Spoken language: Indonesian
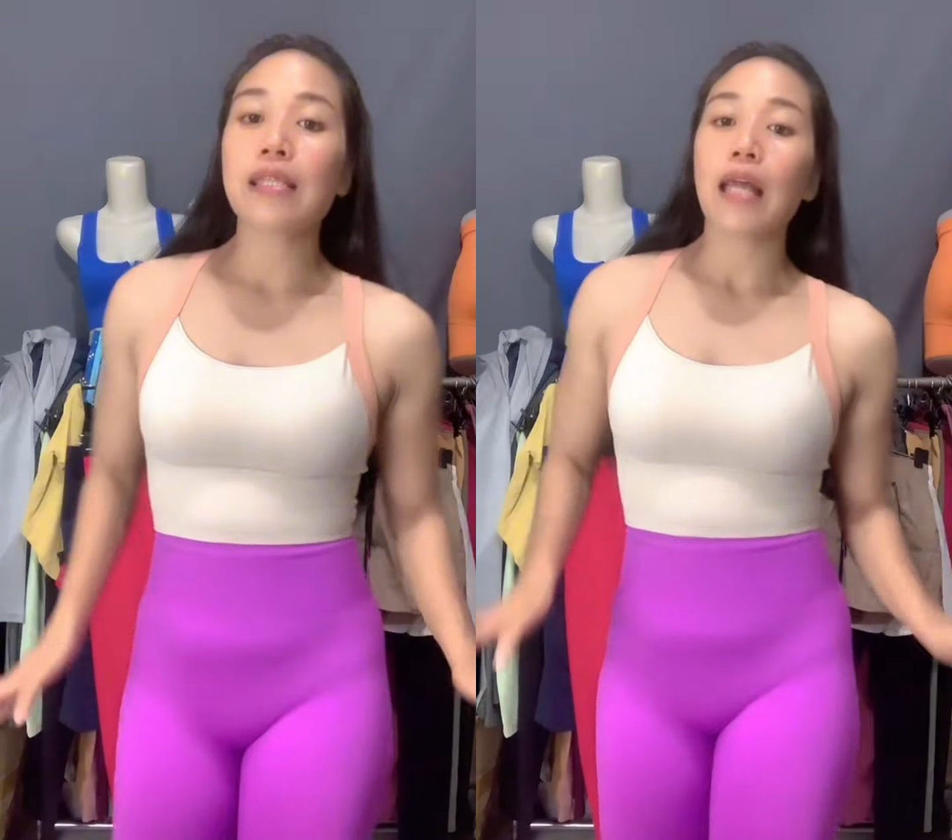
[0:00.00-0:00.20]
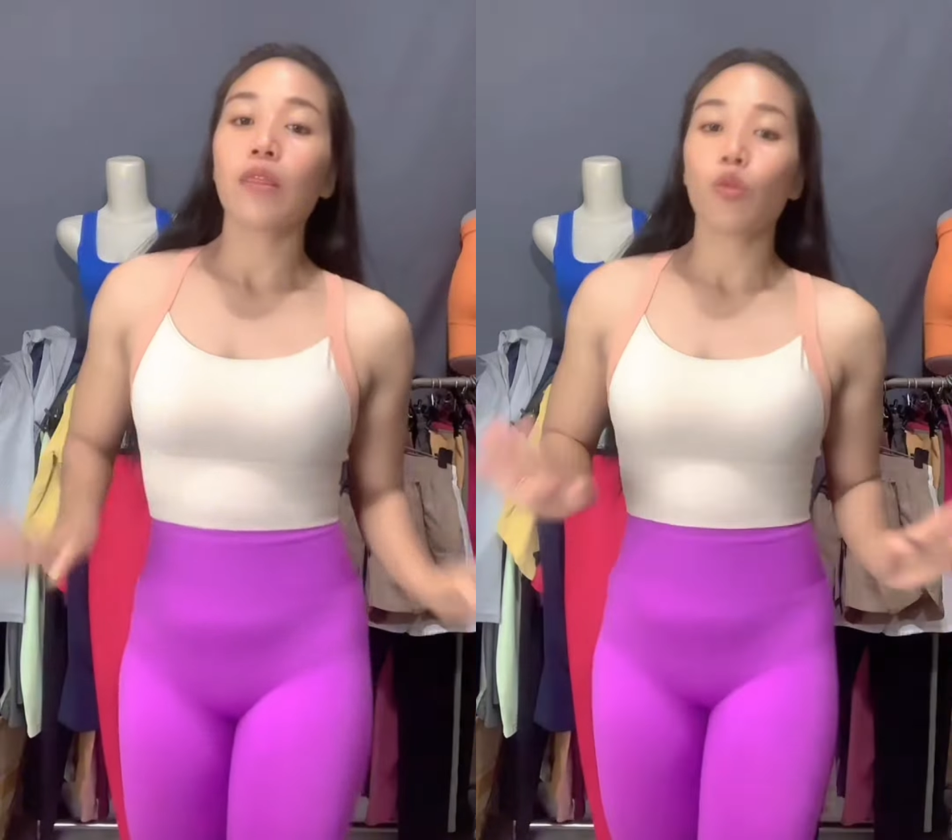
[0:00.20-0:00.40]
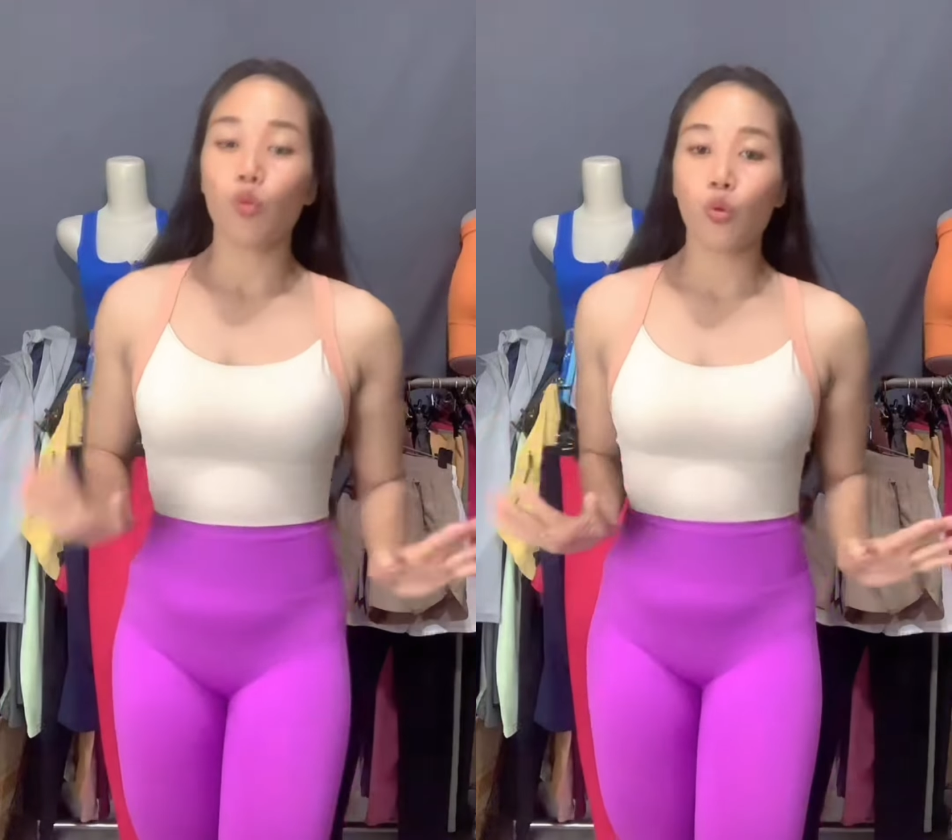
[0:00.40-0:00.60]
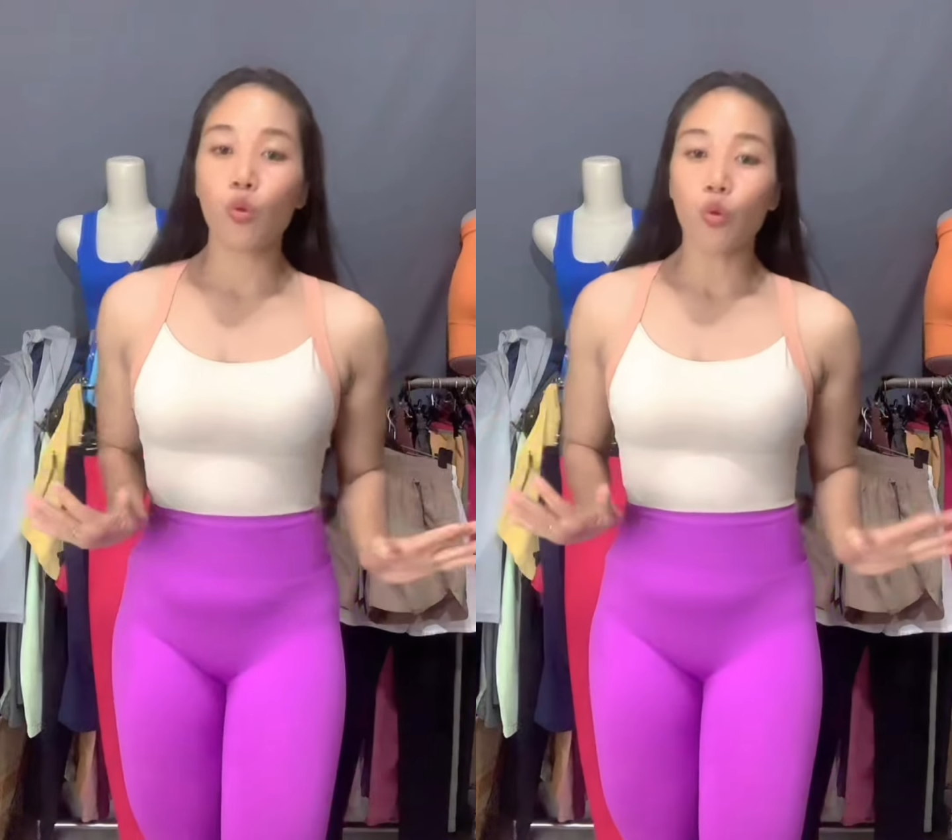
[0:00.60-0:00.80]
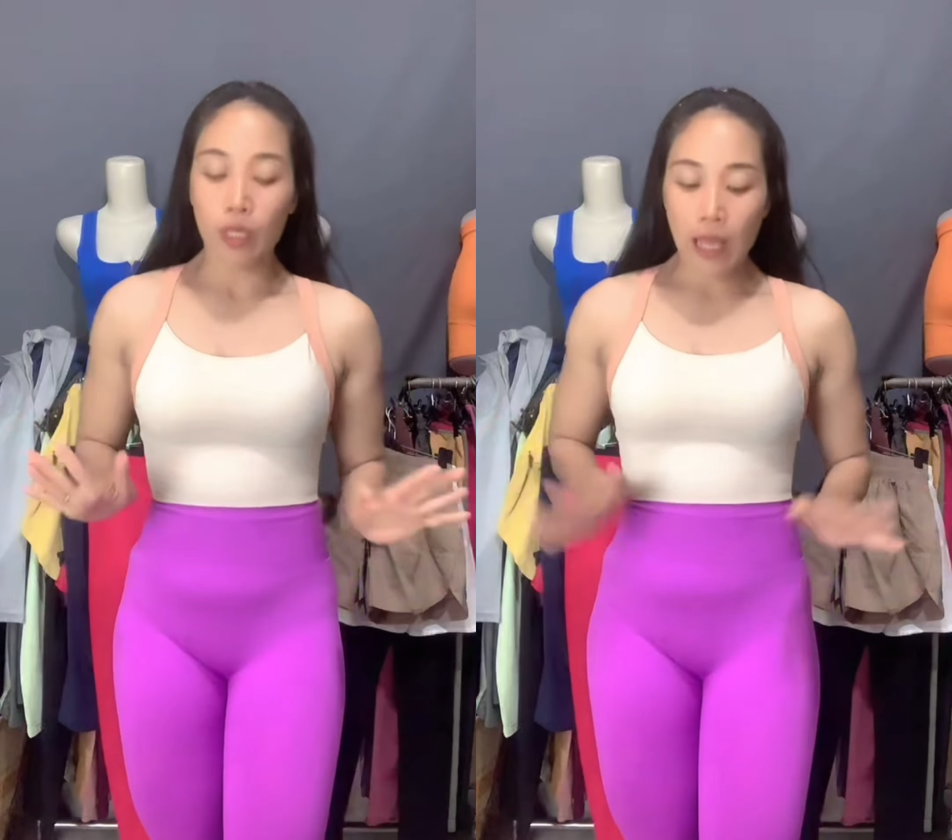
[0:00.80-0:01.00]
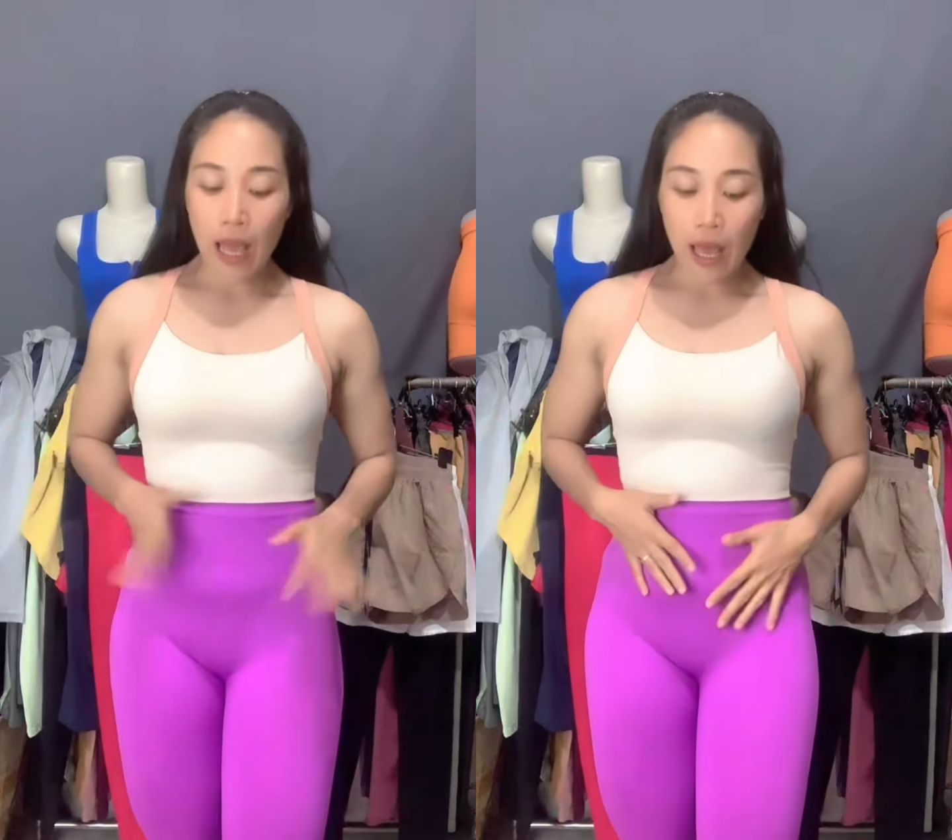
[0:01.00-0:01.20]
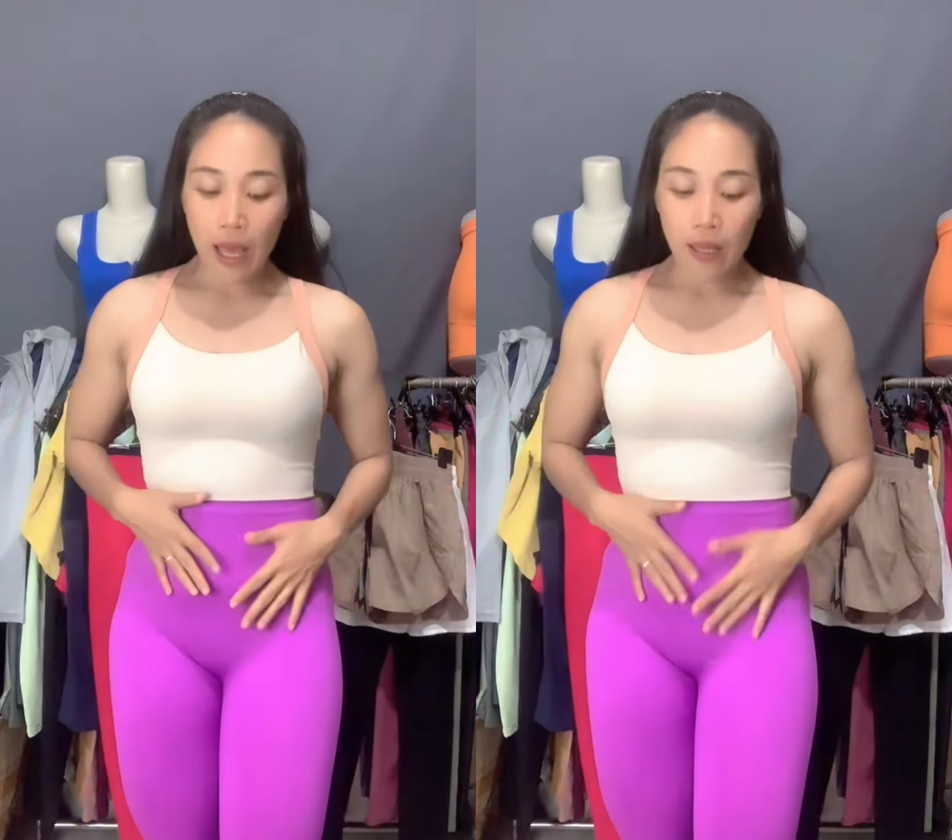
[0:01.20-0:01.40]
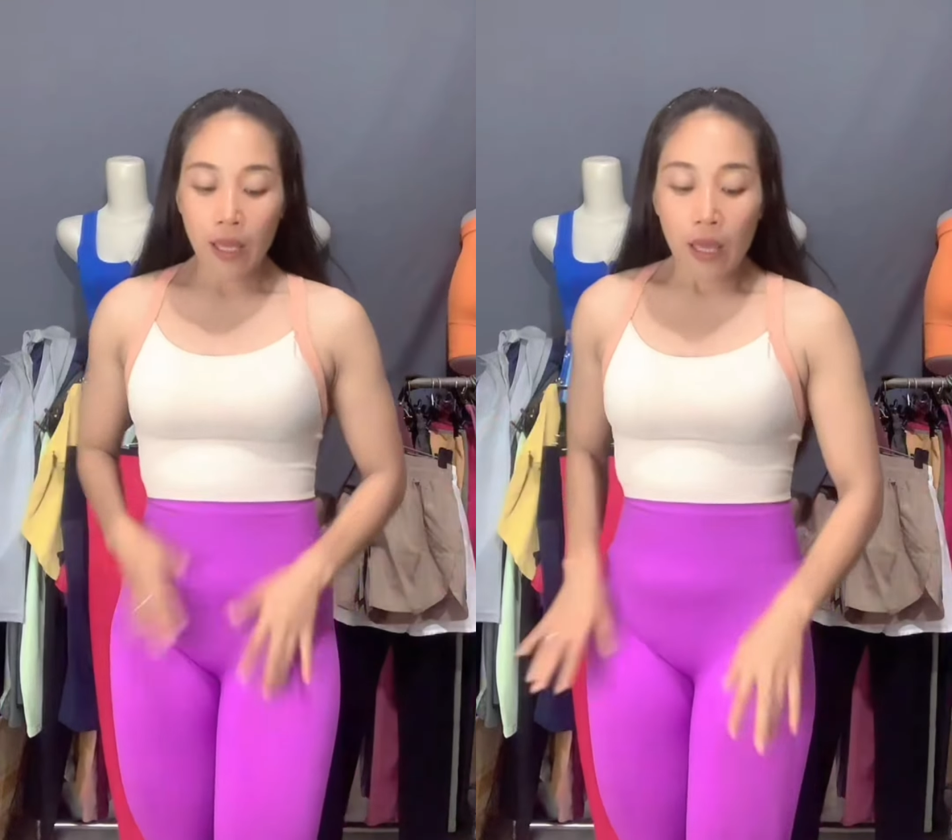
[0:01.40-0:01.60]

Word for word: satu ya